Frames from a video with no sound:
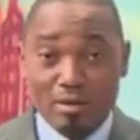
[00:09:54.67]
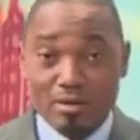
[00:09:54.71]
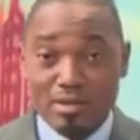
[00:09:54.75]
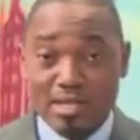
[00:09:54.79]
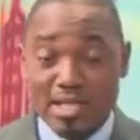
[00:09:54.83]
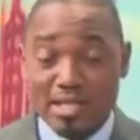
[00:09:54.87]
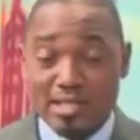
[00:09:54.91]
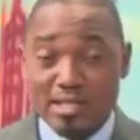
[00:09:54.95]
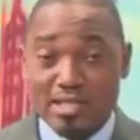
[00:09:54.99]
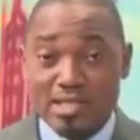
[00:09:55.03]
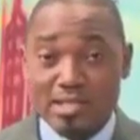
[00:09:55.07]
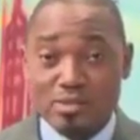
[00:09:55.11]
euh,
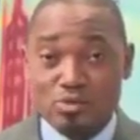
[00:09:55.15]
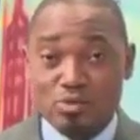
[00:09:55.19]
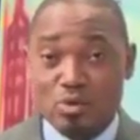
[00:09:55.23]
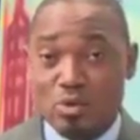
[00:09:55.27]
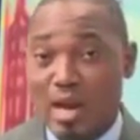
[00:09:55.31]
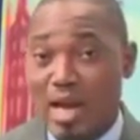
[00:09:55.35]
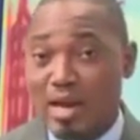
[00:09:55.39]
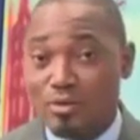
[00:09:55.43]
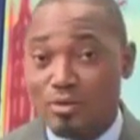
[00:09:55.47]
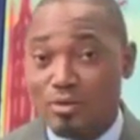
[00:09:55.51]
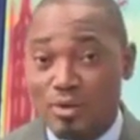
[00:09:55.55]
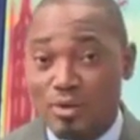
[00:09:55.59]
ces
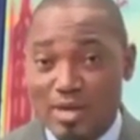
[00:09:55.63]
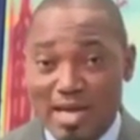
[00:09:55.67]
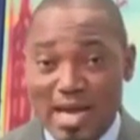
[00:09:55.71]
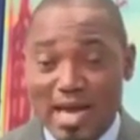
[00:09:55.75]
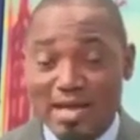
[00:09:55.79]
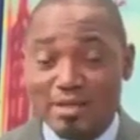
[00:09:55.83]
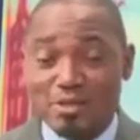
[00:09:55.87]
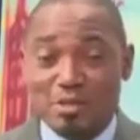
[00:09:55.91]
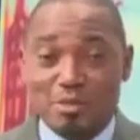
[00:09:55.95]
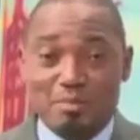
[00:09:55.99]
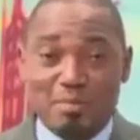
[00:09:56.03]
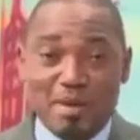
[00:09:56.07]
titres-là que
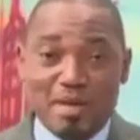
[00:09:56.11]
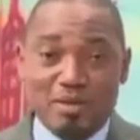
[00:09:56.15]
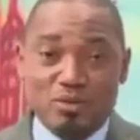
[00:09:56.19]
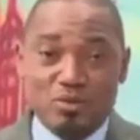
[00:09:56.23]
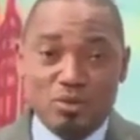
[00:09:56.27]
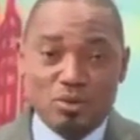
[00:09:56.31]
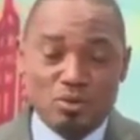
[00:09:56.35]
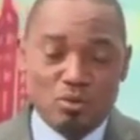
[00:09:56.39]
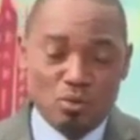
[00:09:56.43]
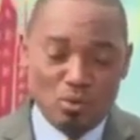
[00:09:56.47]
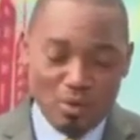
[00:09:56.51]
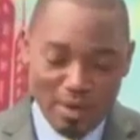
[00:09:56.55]
quatre
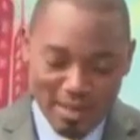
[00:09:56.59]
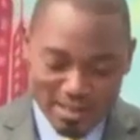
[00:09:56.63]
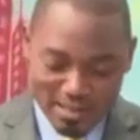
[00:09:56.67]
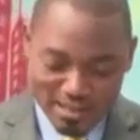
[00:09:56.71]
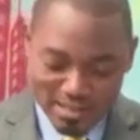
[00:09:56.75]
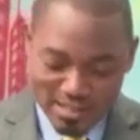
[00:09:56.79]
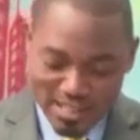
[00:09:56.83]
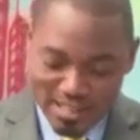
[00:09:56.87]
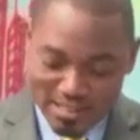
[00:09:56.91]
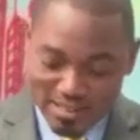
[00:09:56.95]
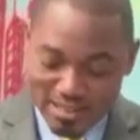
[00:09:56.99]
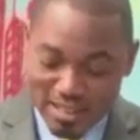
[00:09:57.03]
personnes
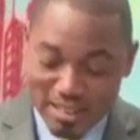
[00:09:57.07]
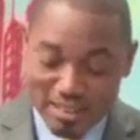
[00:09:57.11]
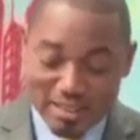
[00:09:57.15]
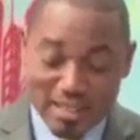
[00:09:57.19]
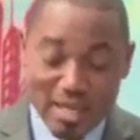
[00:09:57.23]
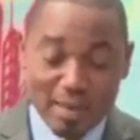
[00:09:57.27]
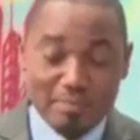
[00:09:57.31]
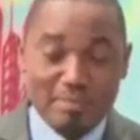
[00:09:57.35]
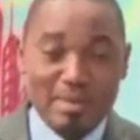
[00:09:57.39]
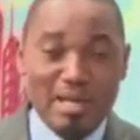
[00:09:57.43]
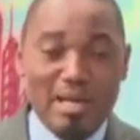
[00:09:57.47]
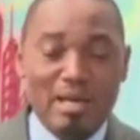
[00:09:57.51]
auraient déjà été
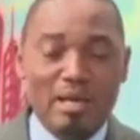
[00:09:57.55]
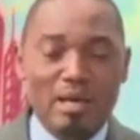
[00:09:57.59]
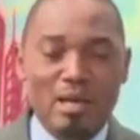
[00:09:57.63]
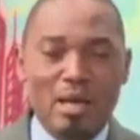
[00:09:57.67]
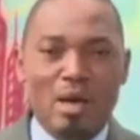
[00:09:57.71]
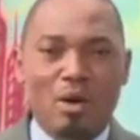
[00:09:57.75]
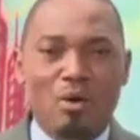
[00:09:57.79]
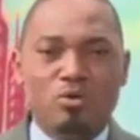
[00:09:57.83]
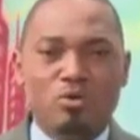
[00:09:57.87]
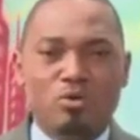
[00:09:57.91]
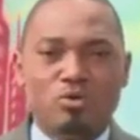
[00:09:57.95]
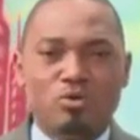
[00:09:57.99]

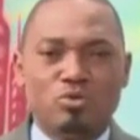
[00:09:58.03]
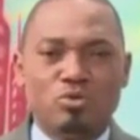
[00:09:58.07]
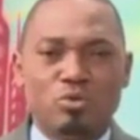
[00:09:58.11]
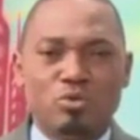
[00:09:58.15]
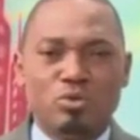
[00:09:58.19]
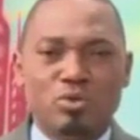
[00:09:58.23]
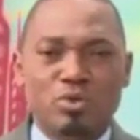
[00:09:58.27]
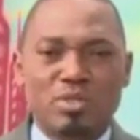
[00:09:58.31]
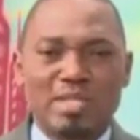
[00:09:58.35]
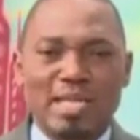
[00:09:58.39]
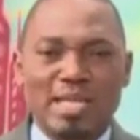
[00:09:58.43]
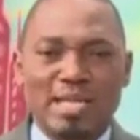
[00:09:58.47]
interpellées
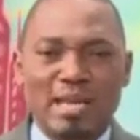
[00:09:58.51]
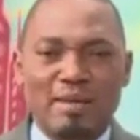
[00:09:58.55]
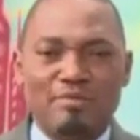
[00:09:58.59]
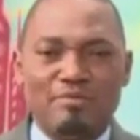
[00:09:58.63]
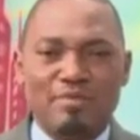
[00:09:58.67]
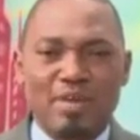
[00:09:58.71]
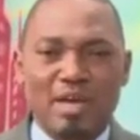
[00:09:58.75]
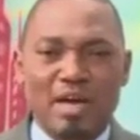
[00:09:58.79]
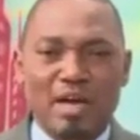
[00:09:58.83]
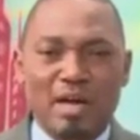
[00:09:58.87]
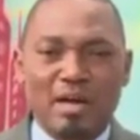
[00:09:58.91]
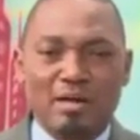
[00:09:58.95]
autour de cette
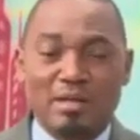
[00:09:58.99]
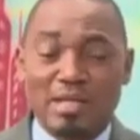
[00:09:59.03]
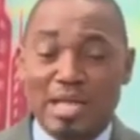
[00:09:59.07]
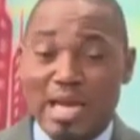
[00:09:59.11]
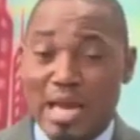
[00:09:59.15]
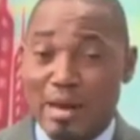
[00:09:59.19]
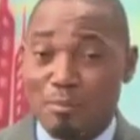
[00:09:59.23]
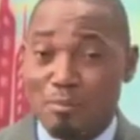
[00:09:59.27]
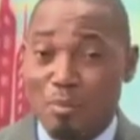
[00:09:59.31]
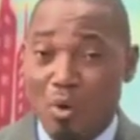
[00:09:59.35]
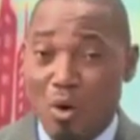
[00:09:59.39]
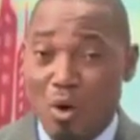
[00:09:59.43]
affaire
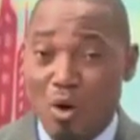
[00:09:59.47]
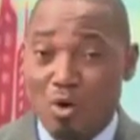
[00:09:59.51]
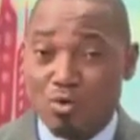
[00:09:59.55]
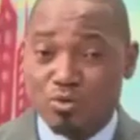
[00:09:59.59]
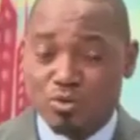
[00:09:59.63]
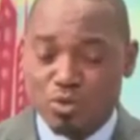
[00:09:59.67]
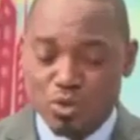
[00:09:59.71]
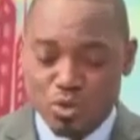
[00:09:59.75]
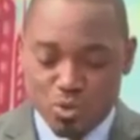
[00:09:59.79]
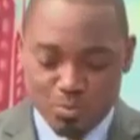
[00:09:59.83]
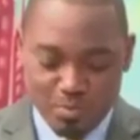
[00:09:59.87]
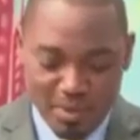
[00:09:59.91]
de la
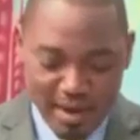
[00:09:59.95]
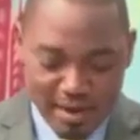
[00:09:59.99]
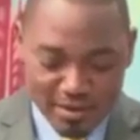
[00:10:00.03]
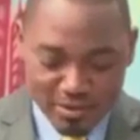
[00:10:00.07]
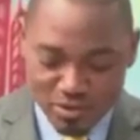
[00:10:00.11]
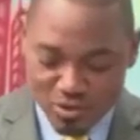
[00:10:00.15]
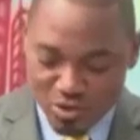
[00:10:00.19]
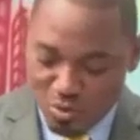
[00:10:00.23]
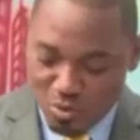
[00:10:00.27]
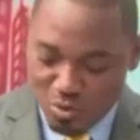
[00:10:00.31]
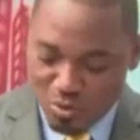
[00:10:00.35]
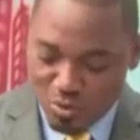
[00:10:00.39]
mort
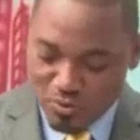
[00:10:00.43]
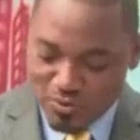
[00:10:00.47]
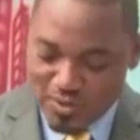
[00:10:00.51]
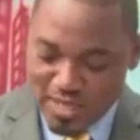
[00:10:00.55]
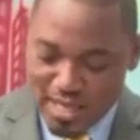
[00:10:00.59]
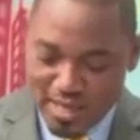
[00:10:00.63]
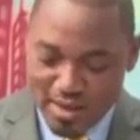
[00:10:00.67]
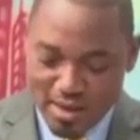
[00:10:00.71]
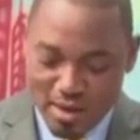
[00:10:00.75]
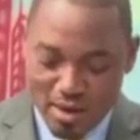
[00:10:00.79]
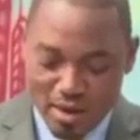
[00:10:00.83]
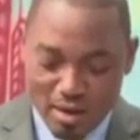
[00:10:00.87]
suspecte de
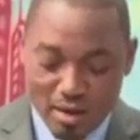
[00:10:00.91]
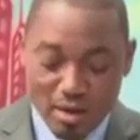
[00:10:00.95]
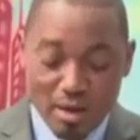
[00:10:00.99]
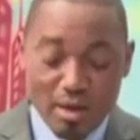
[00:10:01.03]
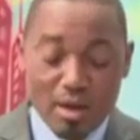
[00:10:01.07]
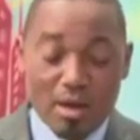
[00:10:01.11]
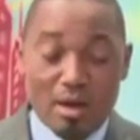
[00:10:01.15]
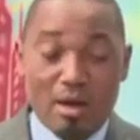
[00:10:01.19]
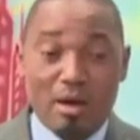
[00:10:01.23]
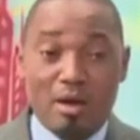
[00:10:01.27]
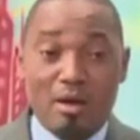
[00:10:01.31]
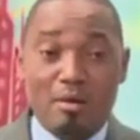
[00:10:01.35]
Monseigneur
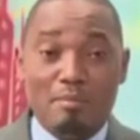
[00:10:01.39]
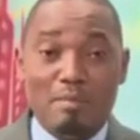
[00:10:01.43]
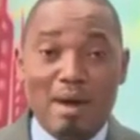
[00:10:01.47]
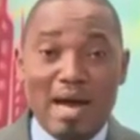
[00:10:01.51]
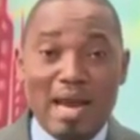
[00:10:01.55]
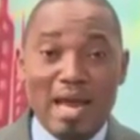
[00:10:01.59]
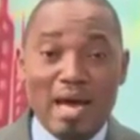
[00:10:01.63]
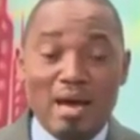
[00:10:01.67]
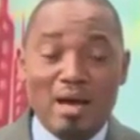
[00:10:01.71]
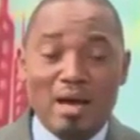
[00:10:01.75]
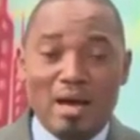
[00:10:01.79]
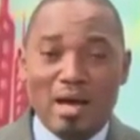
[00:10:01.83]
euh,
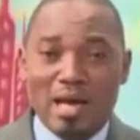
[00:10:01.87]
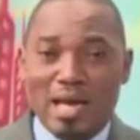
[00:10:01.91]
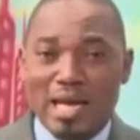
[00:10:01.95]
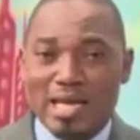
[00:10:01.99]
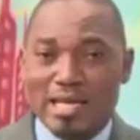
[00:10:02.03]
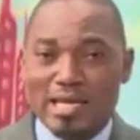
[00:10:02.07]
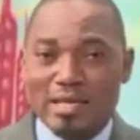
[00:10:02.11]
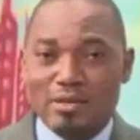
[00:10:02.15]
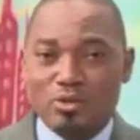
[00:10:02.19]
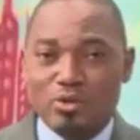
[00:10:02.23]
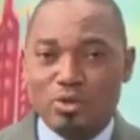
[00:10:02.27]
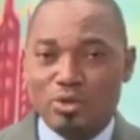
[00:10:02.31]
Bala.
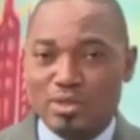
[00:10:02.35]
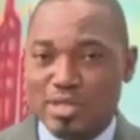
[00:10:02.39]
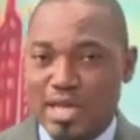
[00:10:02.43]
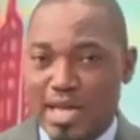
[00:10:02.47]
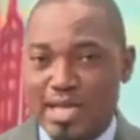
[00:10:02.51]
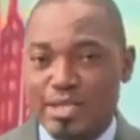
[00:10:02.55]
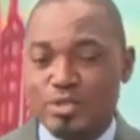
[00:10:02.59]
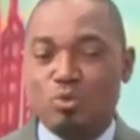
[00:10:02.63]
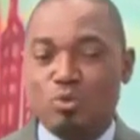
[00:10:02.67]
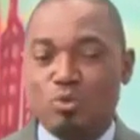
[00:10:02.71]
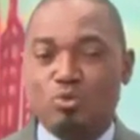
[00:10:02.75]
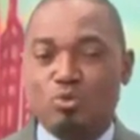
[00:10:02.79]

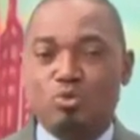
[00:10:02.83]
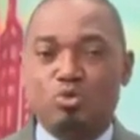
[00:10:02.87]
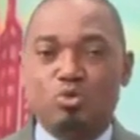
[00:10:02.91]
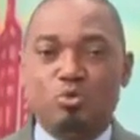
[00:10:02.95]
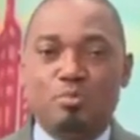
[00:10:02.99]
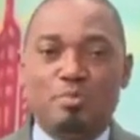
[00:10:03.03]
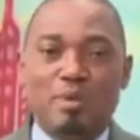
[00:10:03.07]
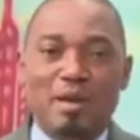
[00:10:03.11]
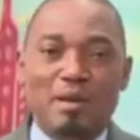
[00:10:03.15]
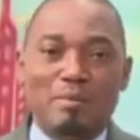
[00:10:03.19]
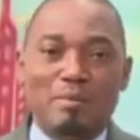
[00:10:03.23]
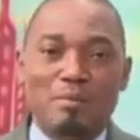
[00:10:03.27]
L'anecdote et son
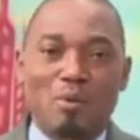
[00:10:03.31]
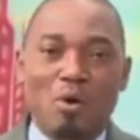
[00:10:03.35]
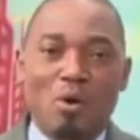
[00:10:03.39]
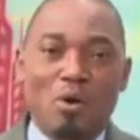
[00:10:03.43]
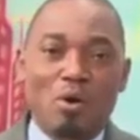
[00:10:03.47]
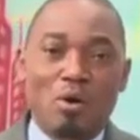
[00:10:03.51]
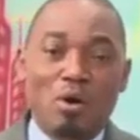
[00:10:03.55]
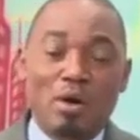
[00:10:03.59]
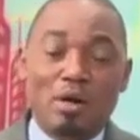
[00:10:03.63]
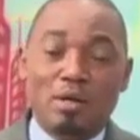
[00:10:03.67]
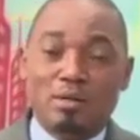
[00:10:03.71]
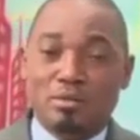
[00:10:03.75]

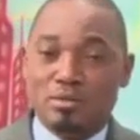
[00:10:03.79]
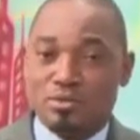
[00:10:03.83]
supplément